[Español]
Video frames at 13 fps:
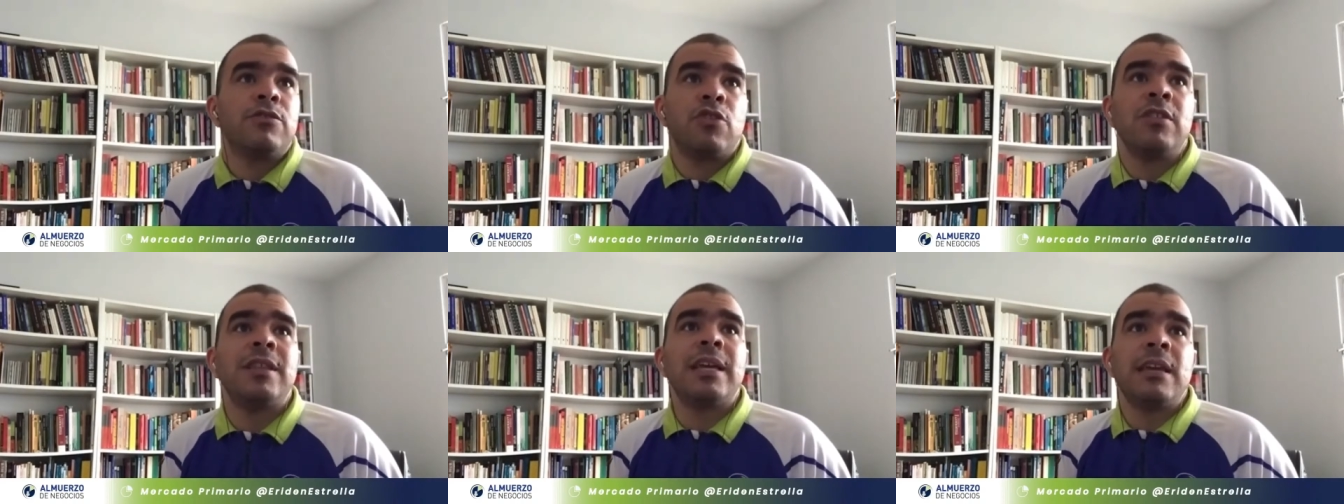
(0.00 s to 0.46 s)

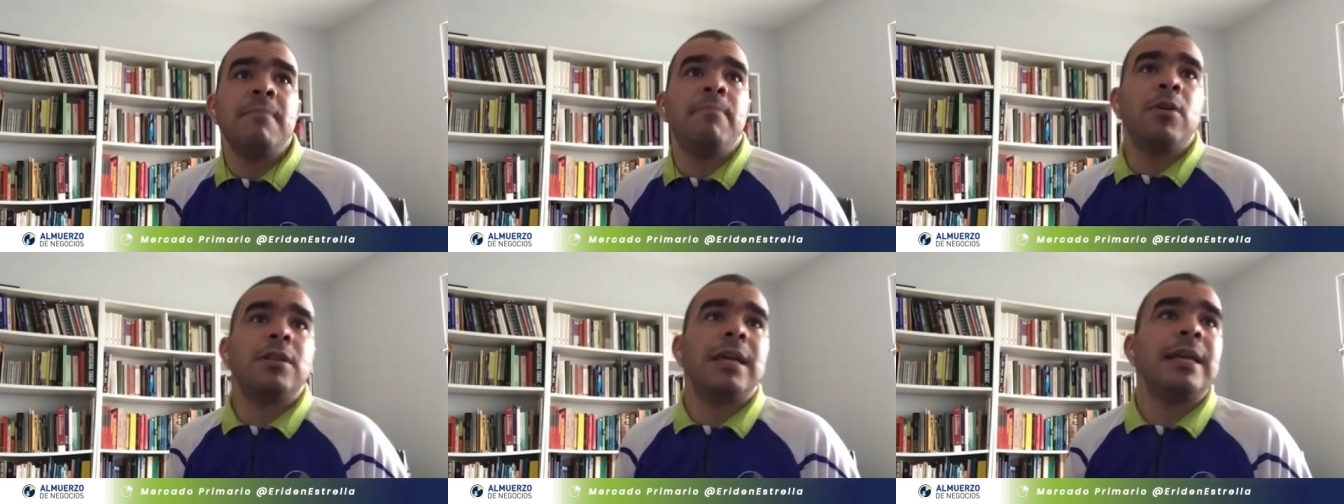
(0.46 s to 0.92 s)
son tan
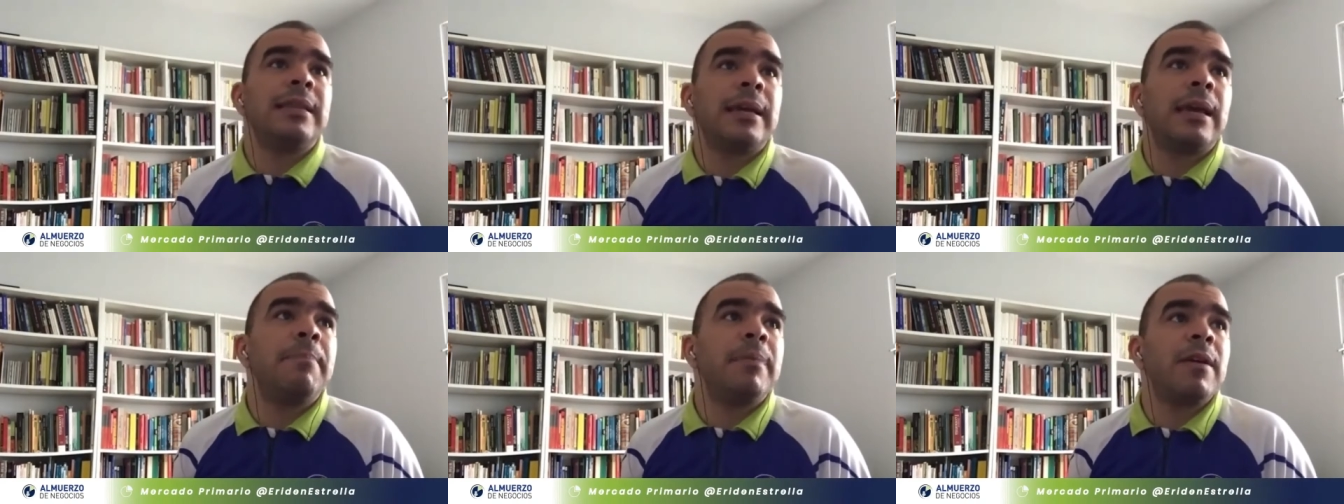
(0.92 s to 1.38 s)

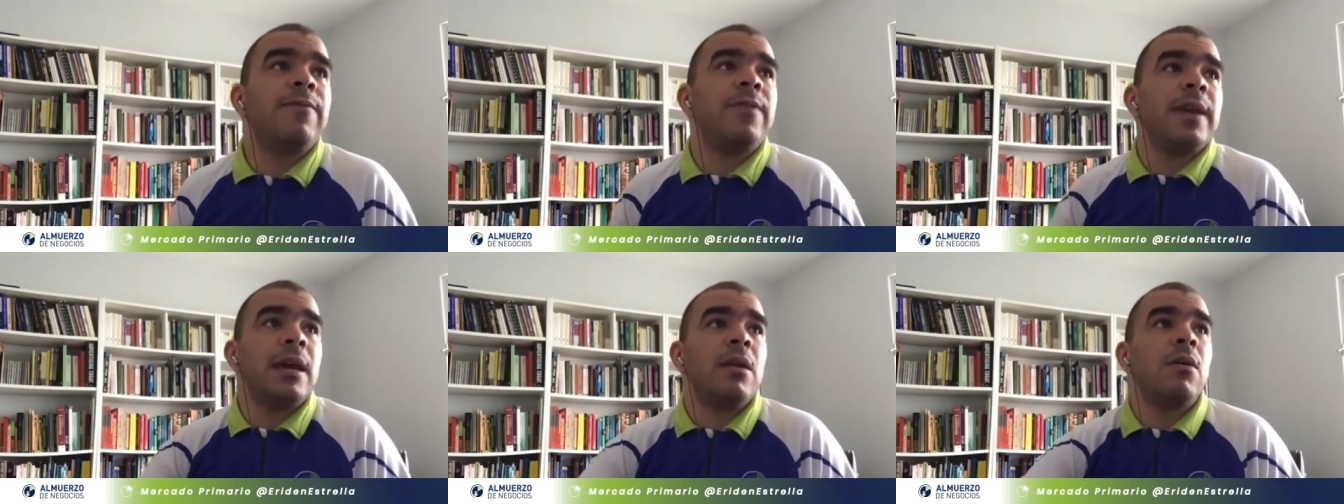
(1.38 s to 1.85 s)
importantes que
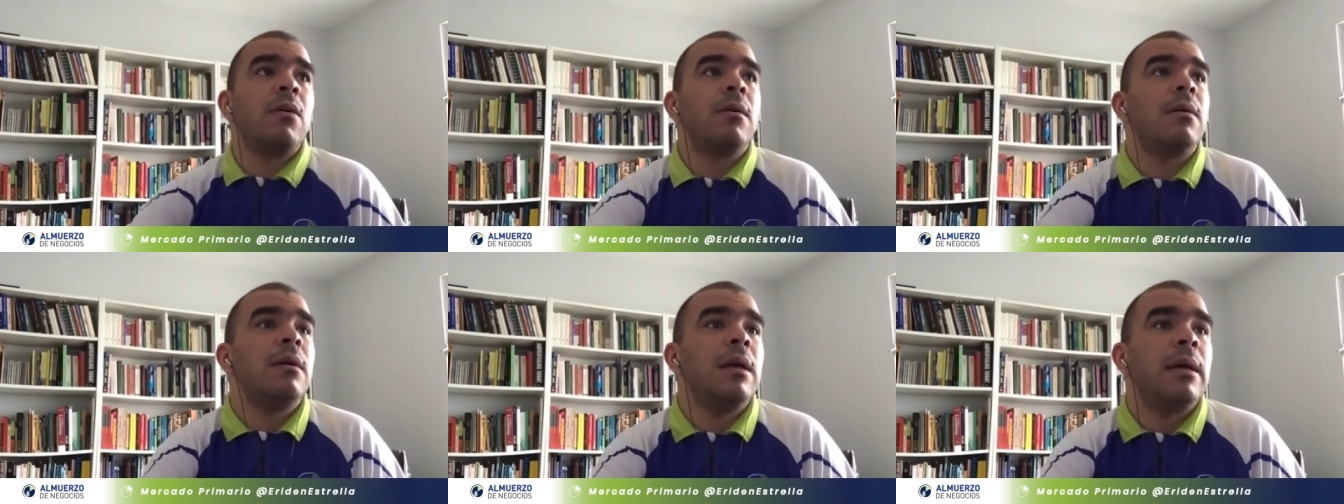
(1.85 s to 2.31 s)
prefiero